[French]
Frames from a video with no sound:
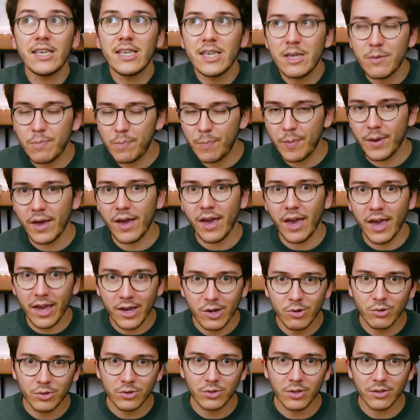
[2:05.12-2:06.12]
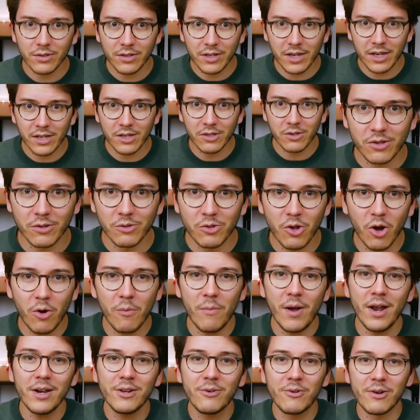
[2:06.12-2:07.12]
hyper égocentrique,
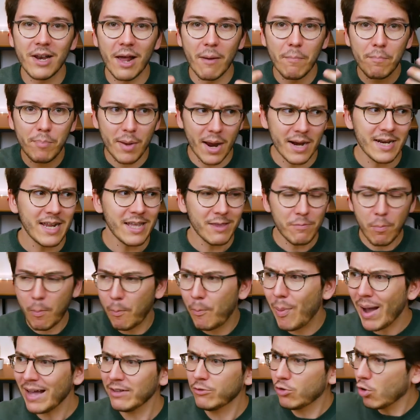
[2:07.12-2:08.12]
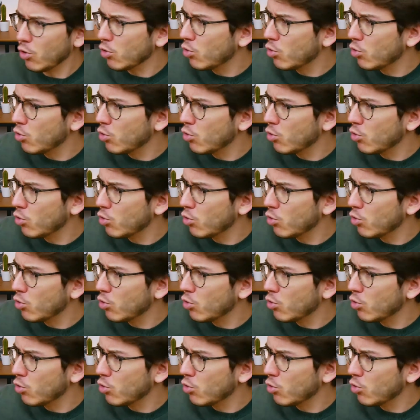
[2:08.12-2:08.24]
normal que la planète parte